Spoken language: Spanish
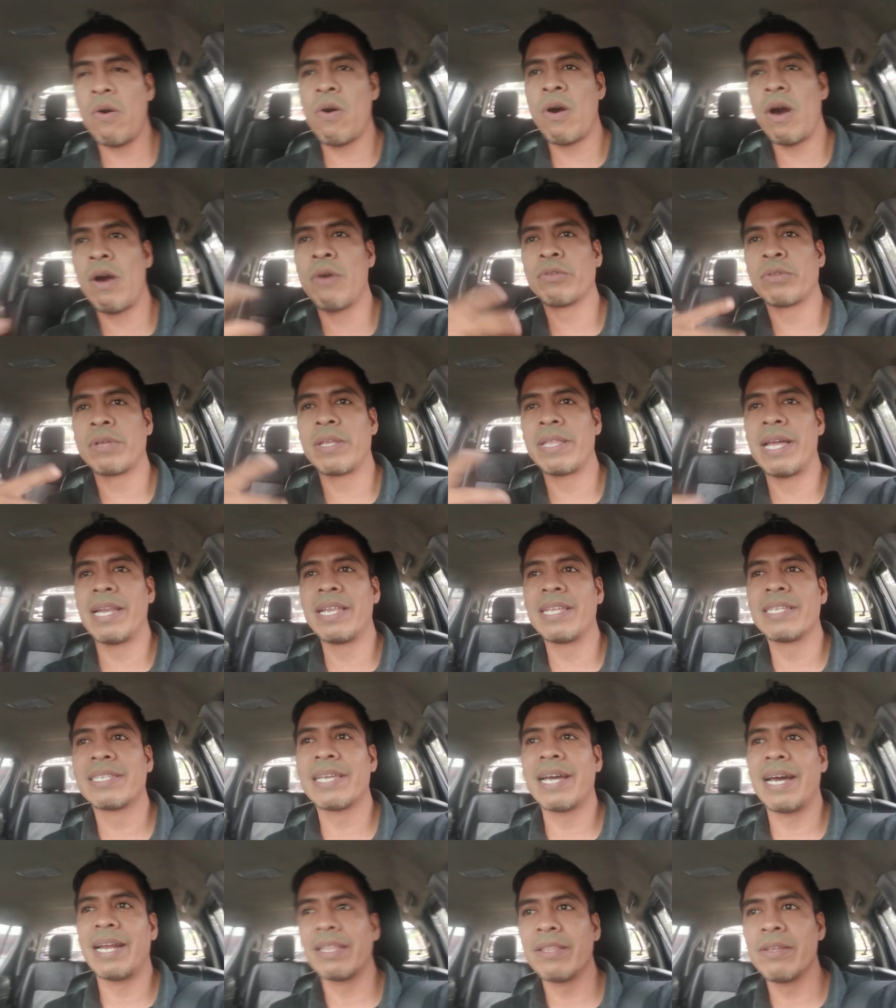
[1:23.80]

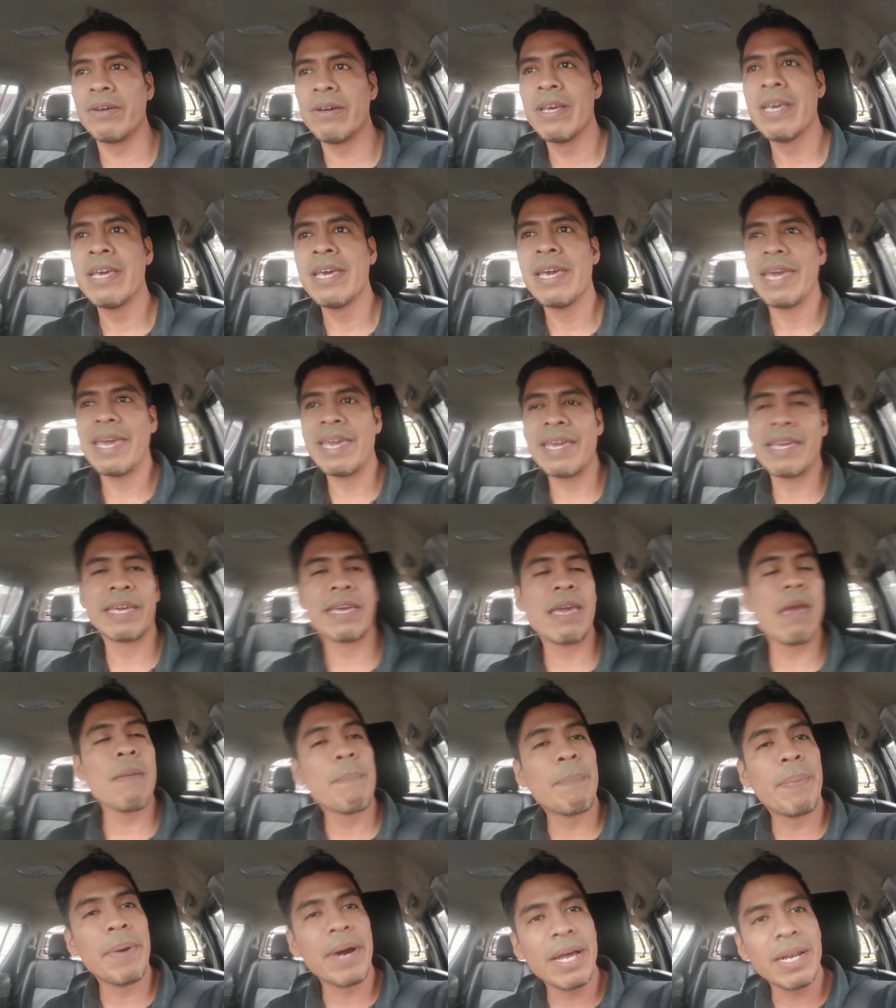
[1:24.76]
autoanalizarnos en
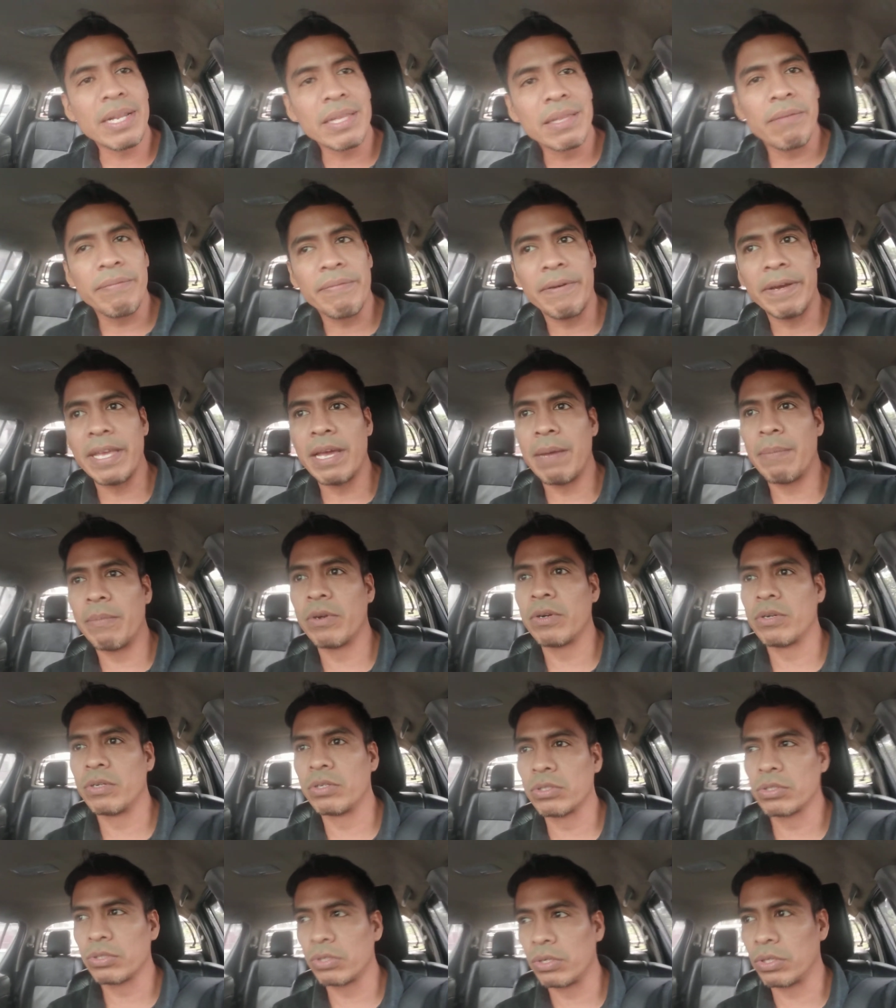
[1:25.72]
qué parte fallamos
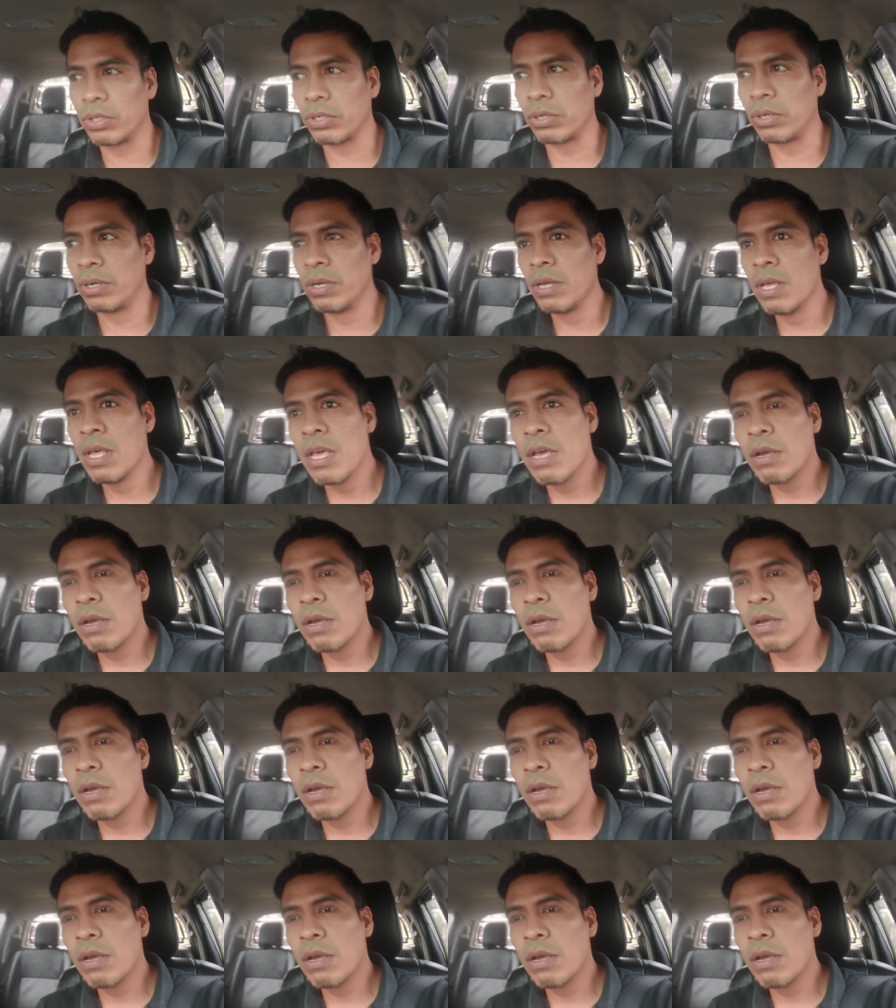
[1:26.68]
nosotros,